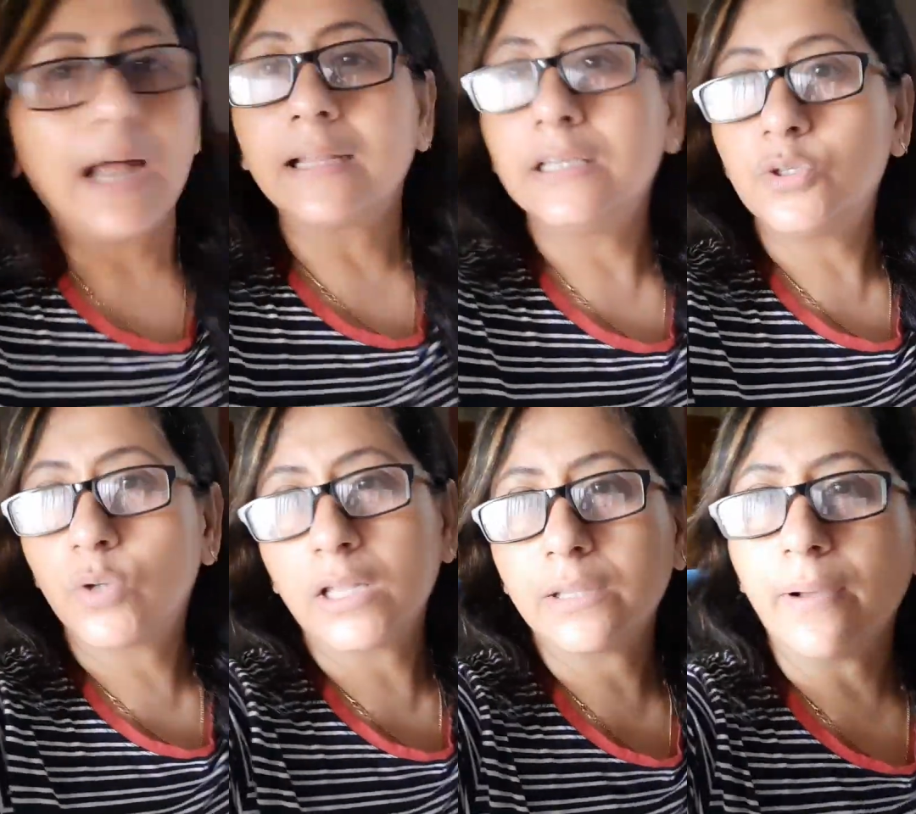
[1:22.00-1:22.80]
আর কিছু
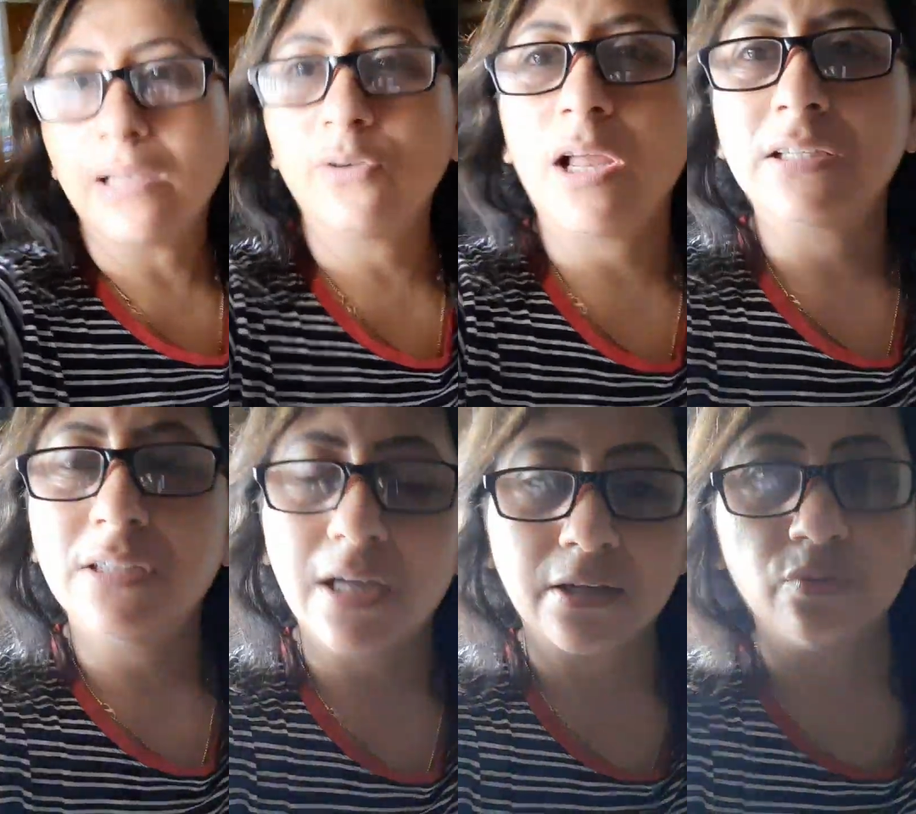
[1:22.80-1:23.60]
খেতে ভালো
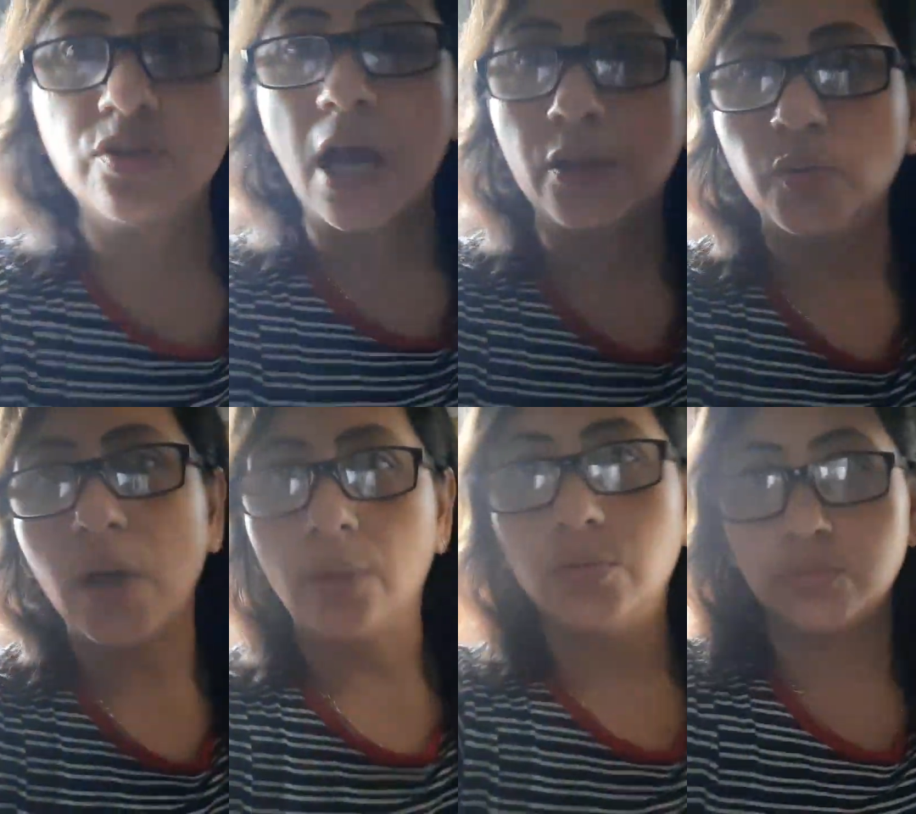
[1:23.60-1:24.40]
লাগছে না একটু ছাতু
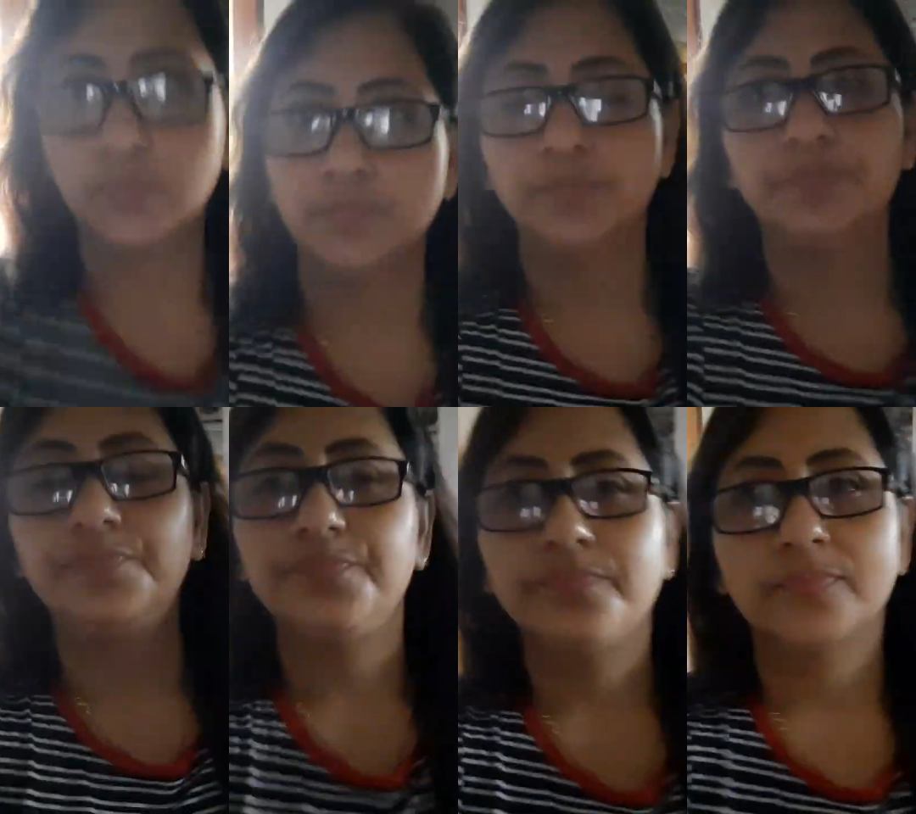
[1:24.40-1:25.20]
খাবো
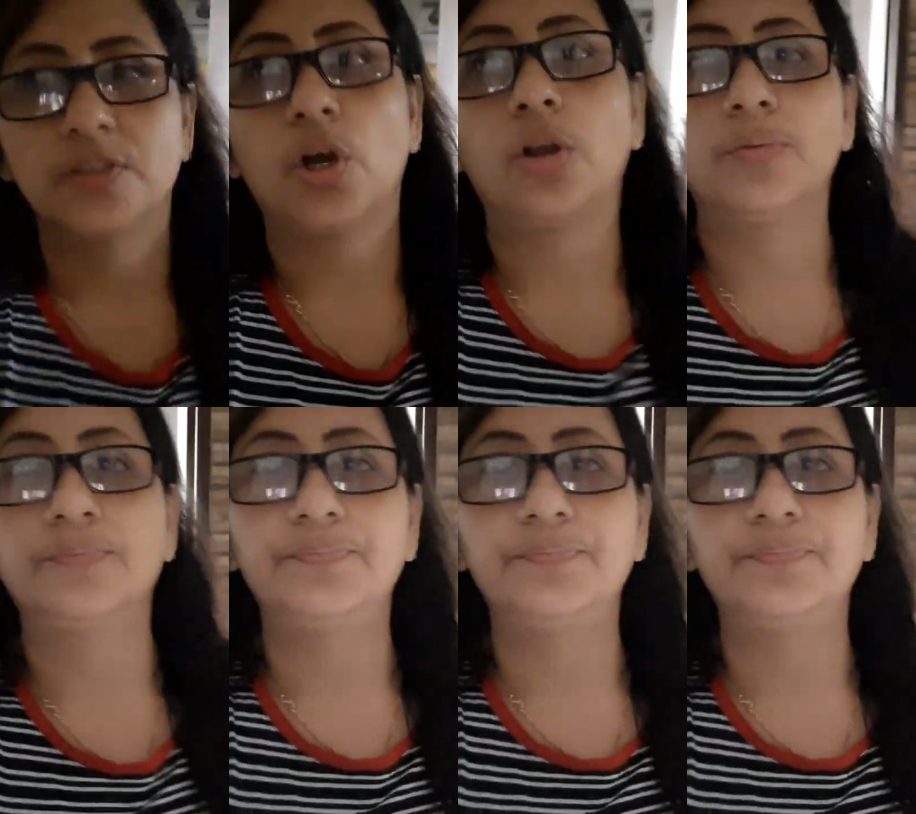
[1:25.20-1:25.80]
চলো